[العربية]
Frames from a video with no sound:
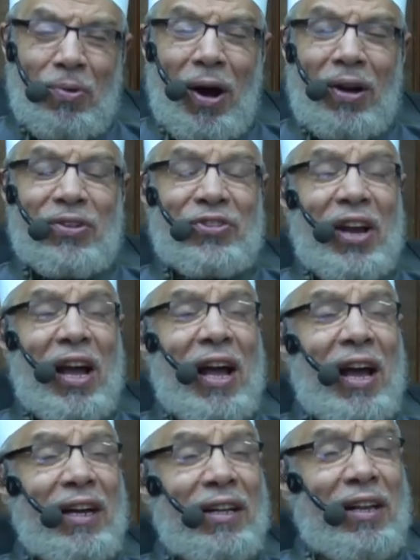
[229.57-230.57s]

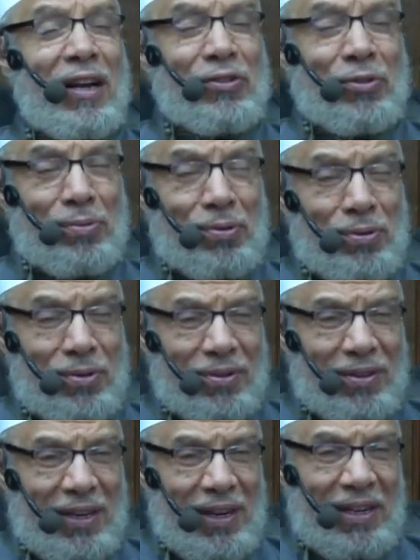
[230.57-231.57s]
وأرجاها عند
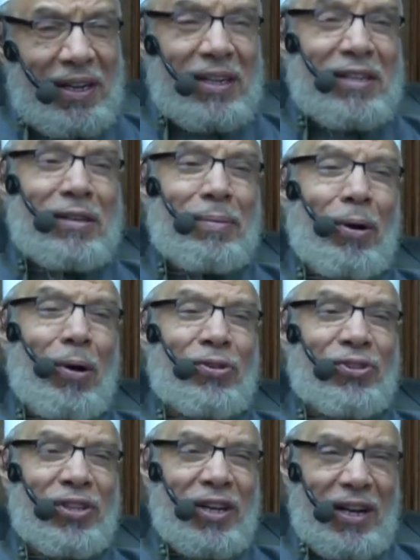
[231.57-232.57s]
الجمهور ليلة
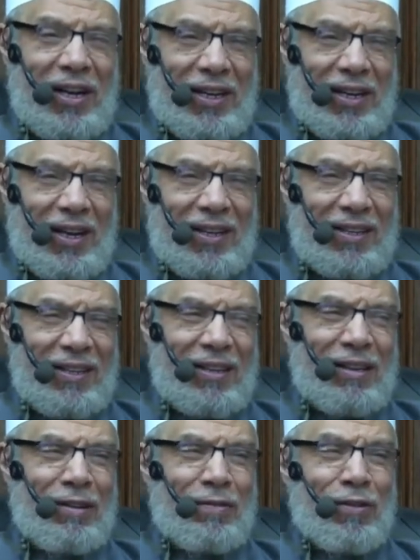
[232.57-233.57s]
27 الليلة
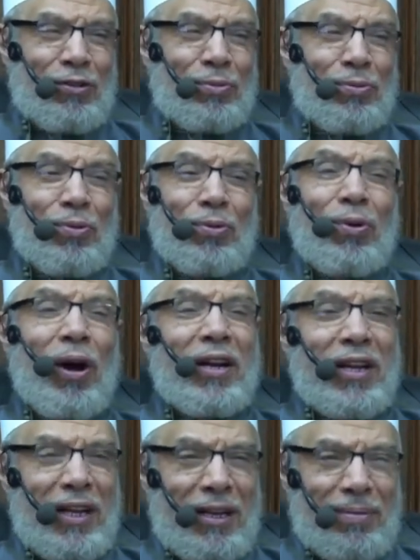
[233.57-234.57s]
فجمهور
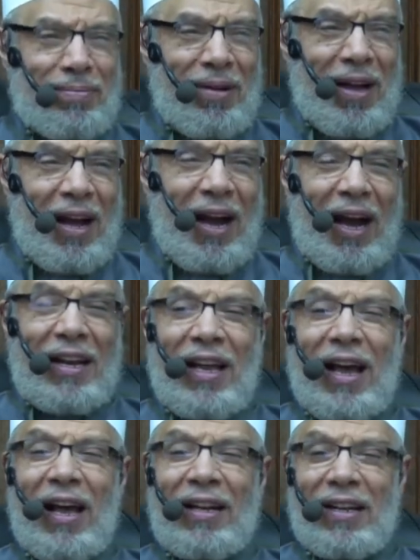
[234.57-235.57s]
أهل العلم
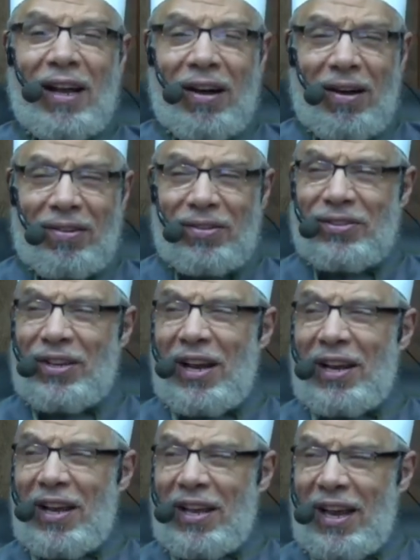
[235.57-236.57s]
على أن
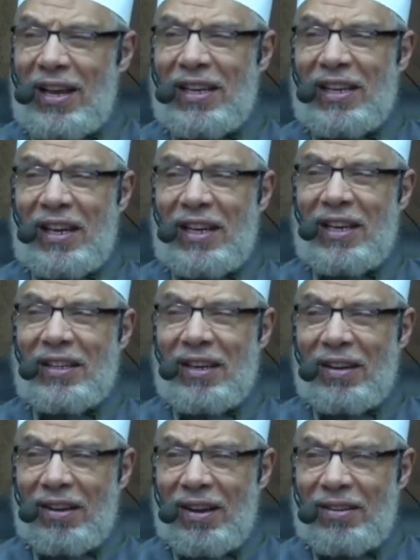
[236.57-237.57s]
أرجى ليالي ليلة
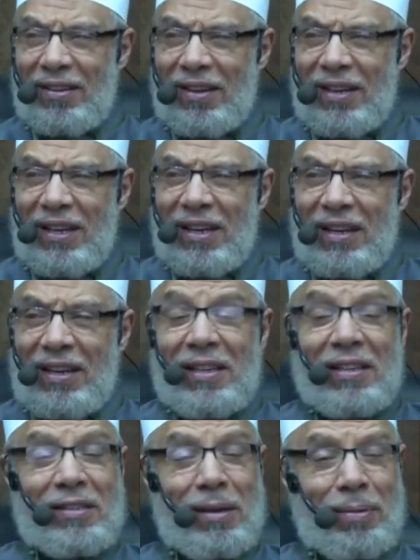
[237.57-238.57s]
القدر
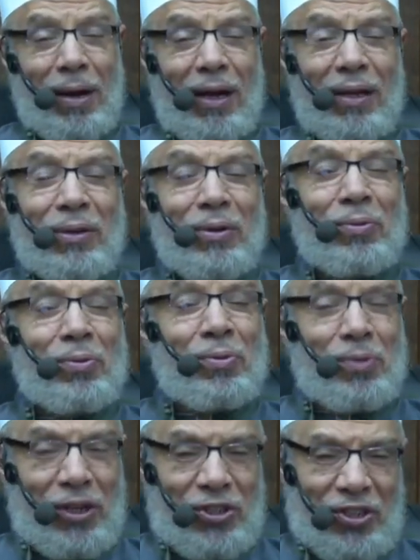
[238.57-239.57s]
ليلة
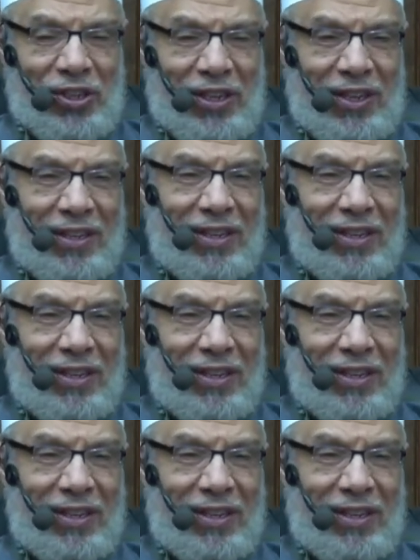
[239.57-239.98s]
27